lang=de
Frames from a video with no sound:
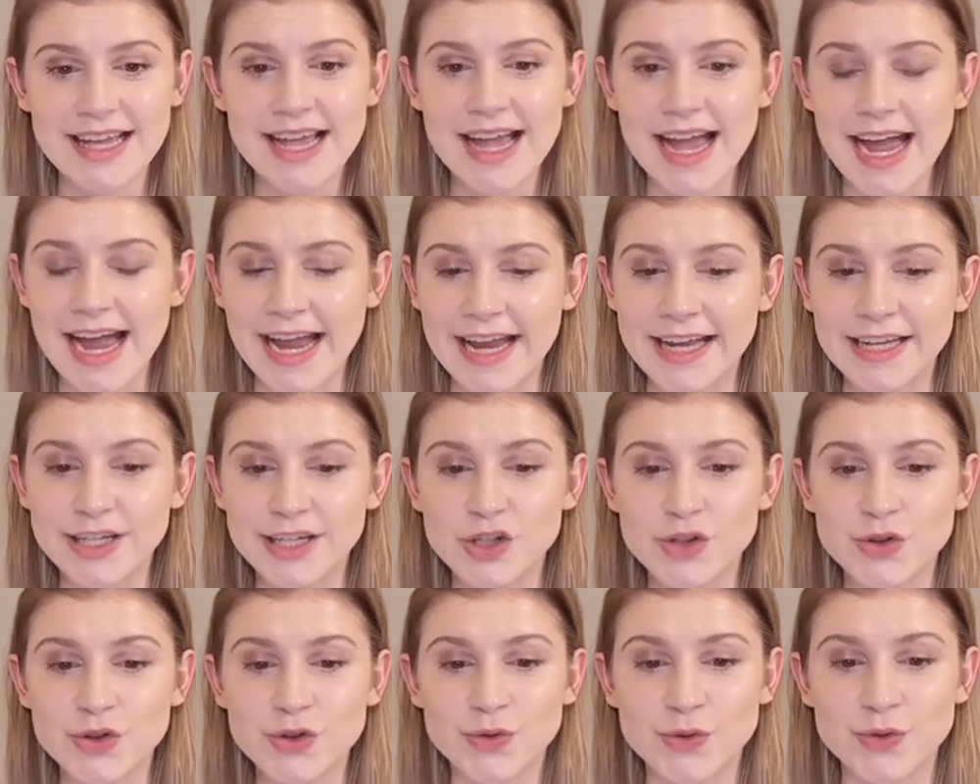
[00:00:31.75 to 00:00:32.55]

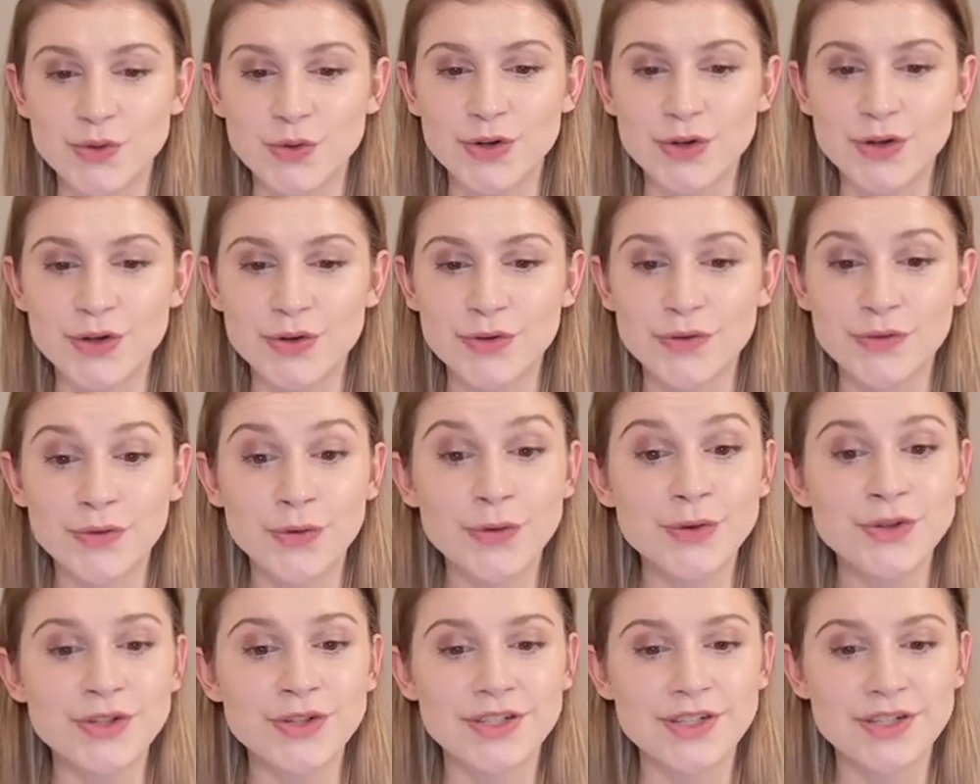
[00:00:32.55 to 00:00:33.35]
Einen schönen
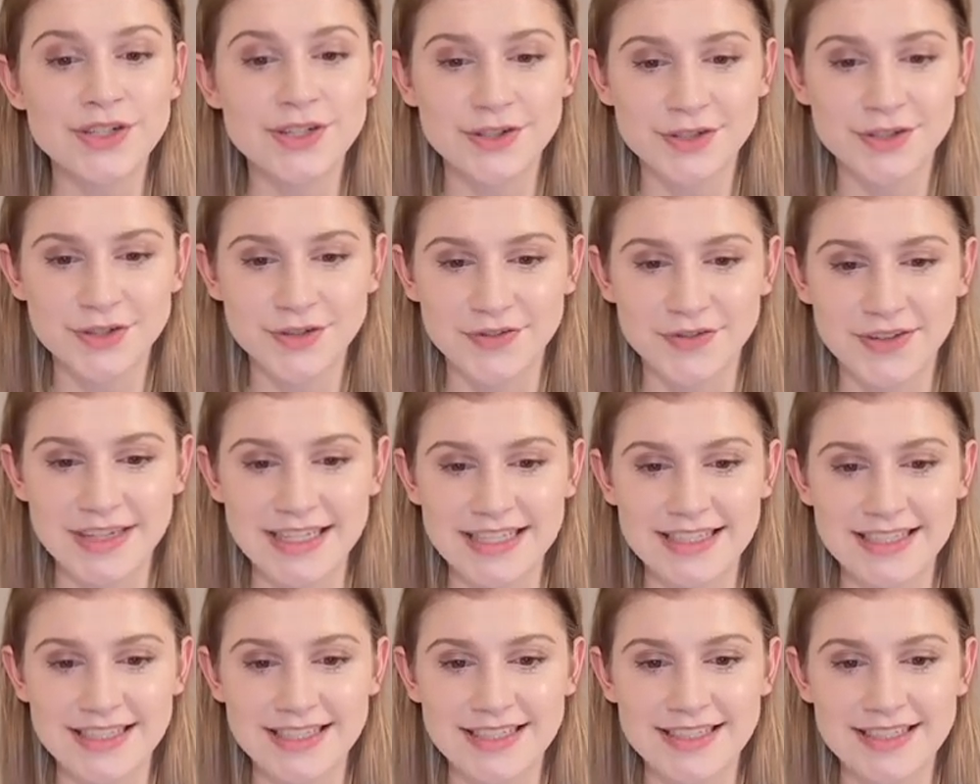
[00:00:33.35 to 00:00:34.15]
Fund
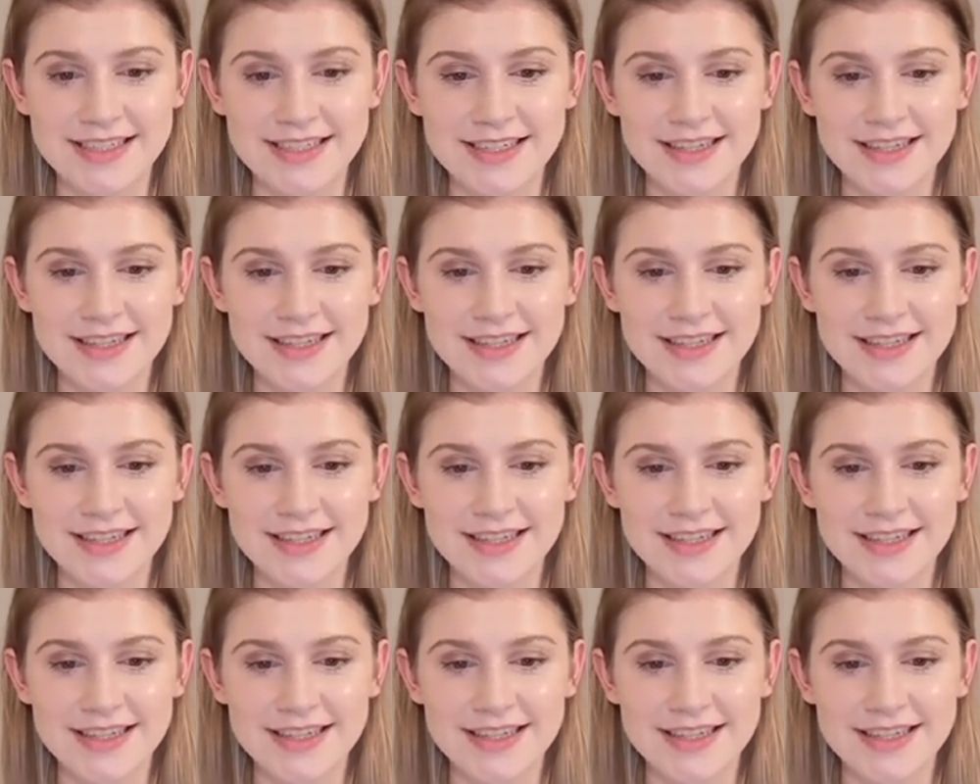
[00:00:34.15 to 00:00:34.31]
geschwind.